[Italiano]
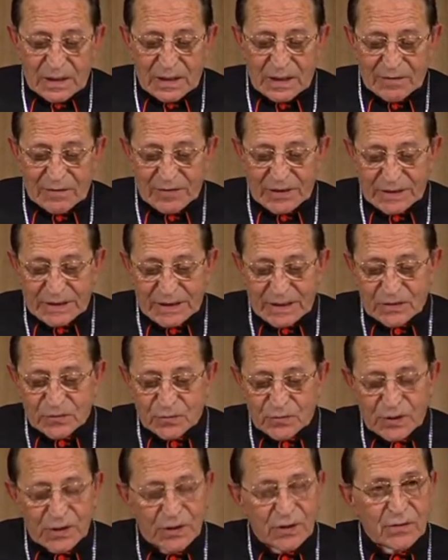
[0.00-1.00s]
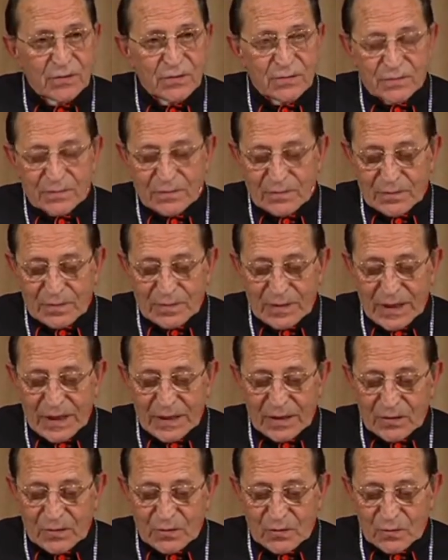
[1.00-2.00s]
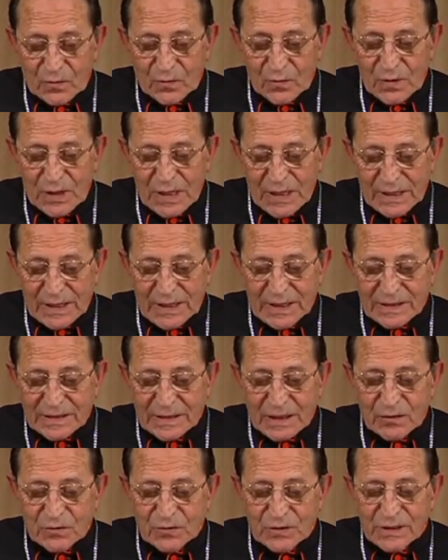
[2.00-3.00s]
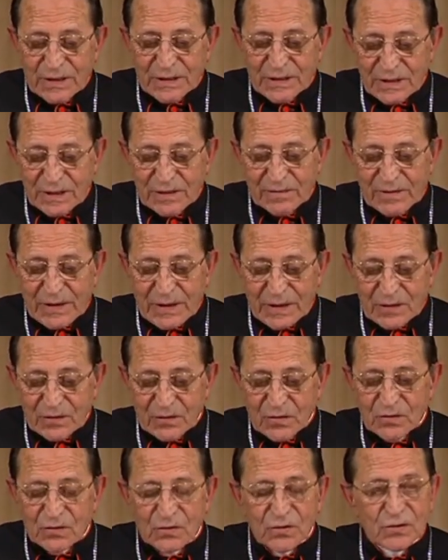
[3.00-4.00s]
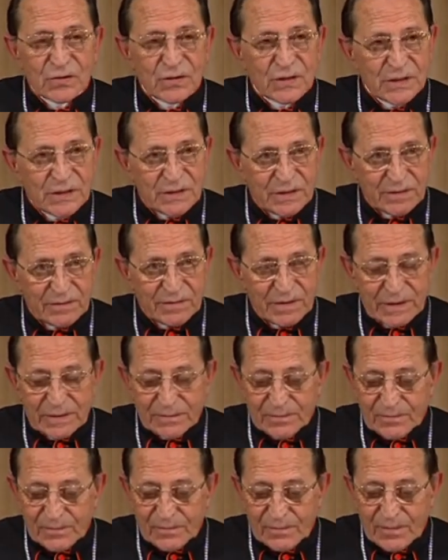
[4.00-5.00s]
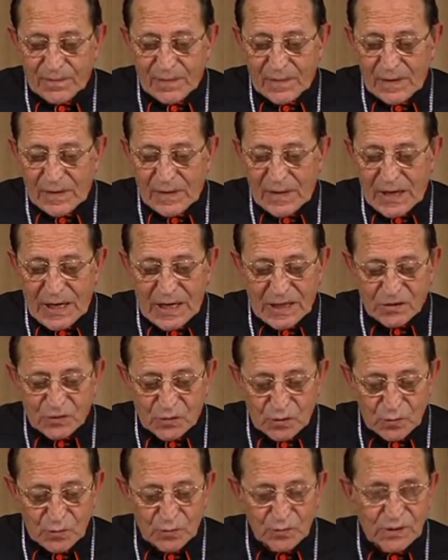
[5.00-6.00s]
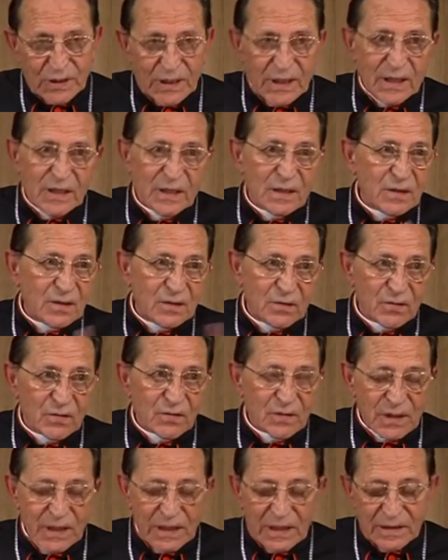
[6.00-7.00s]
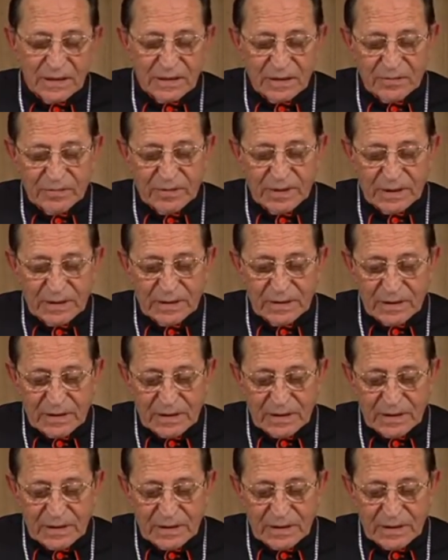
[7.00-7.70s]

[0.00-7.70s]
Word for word: La verità su Dio è una realtà oggettiva, non soggettiva, assoluta, non relativa,